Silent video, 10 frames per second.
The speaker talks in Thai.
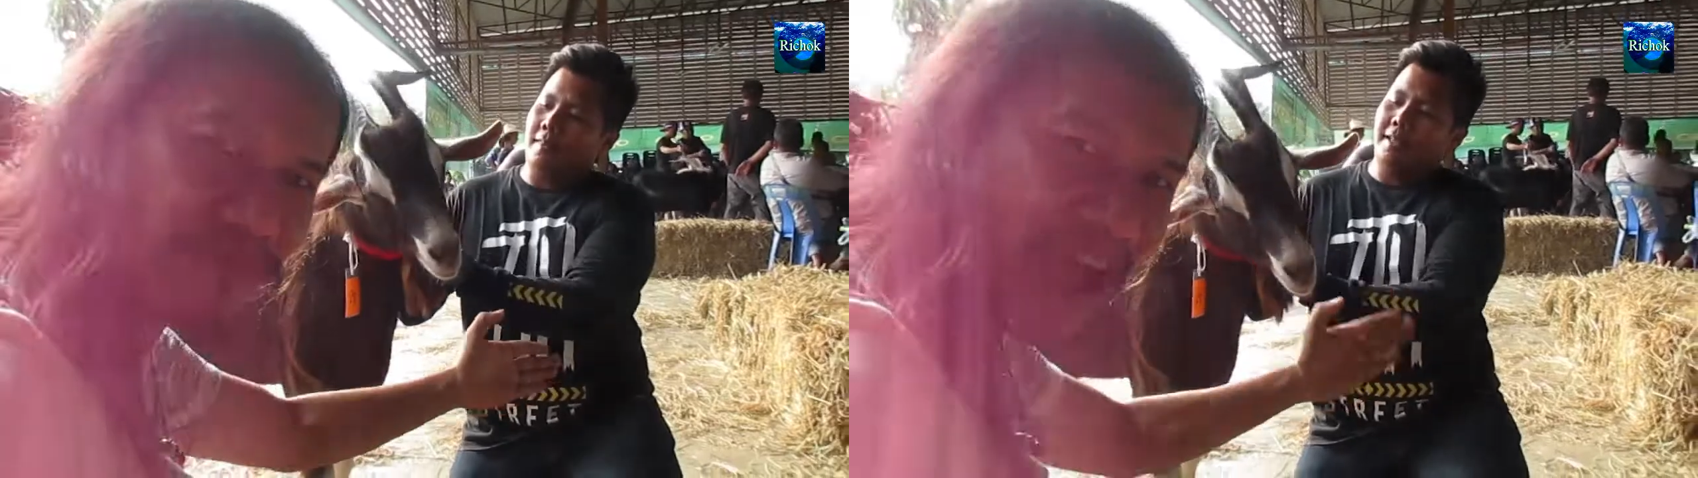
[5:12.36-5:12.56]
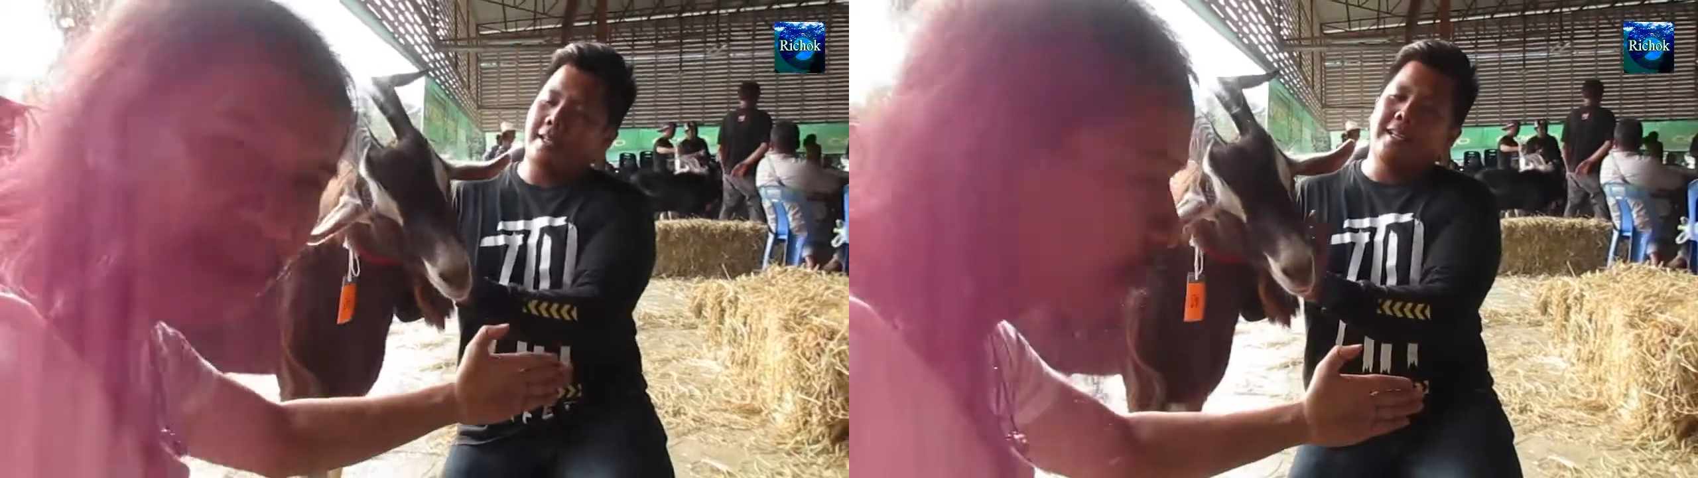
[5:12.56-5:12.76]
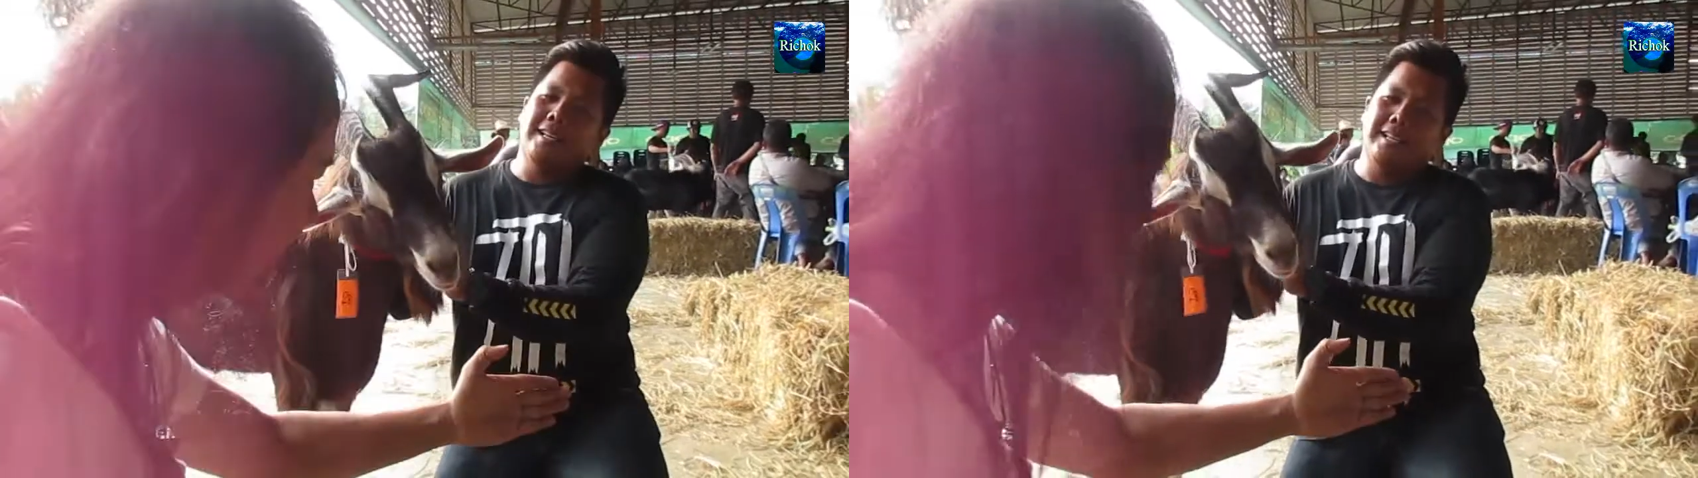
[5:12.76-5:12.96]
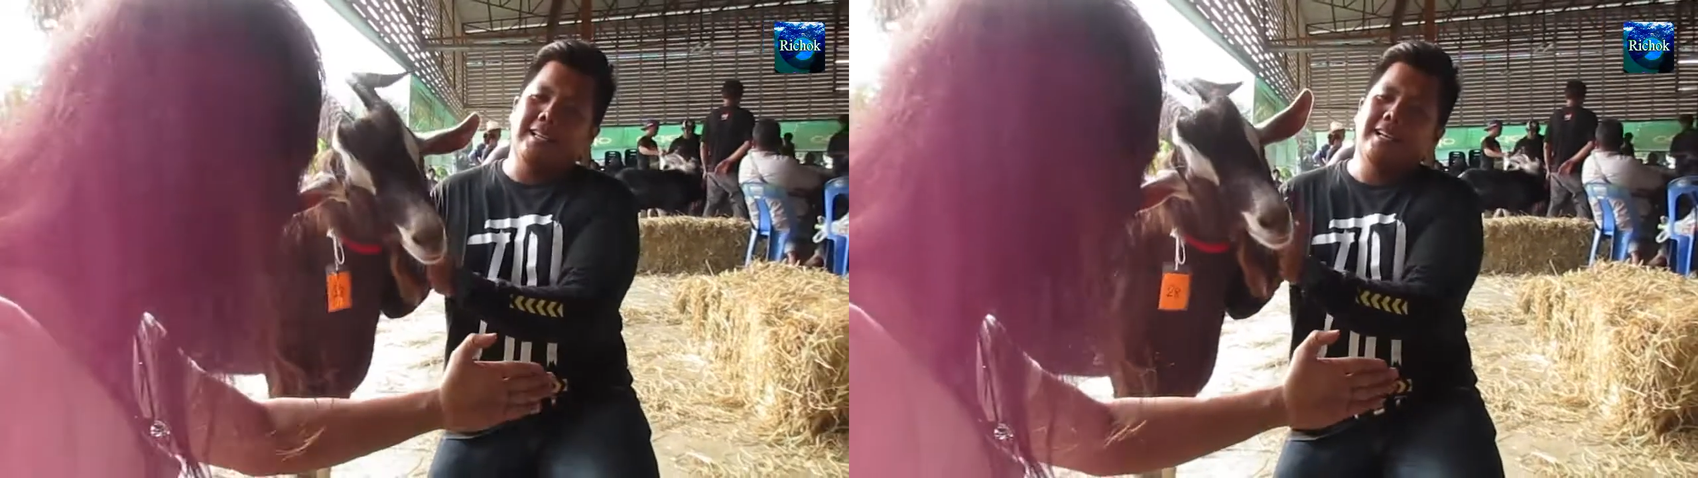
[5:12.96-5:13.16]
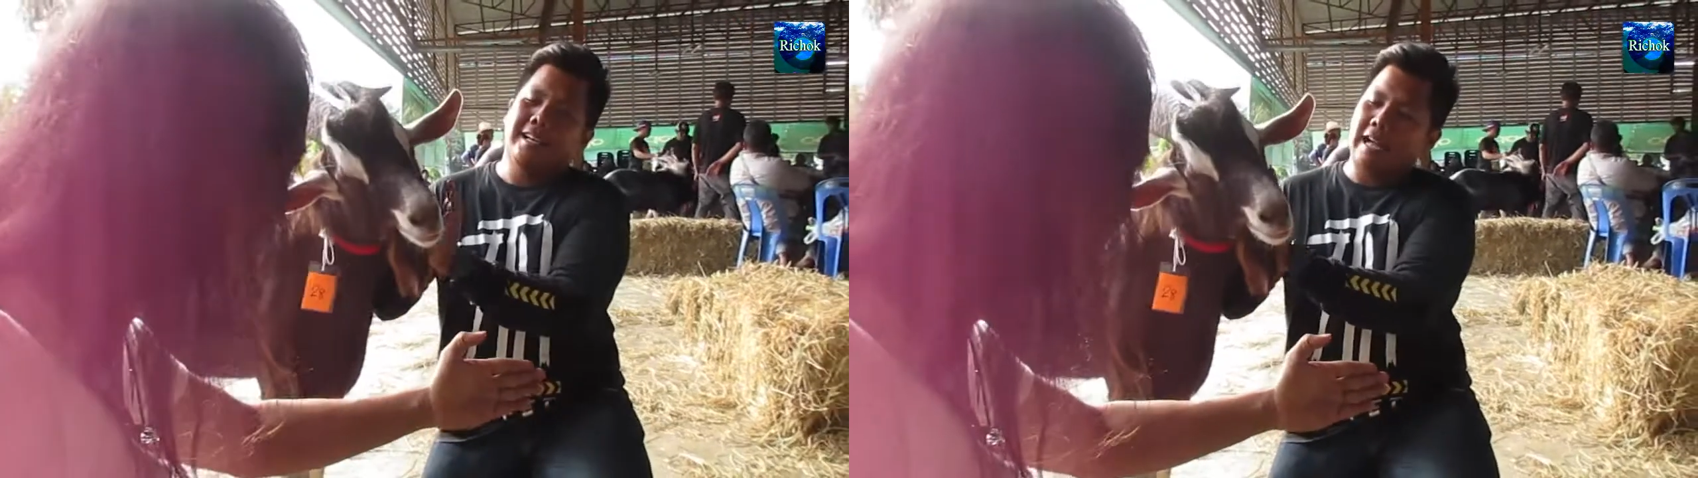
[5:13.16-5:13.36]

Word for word: ฟาร์มด้วยนะครับ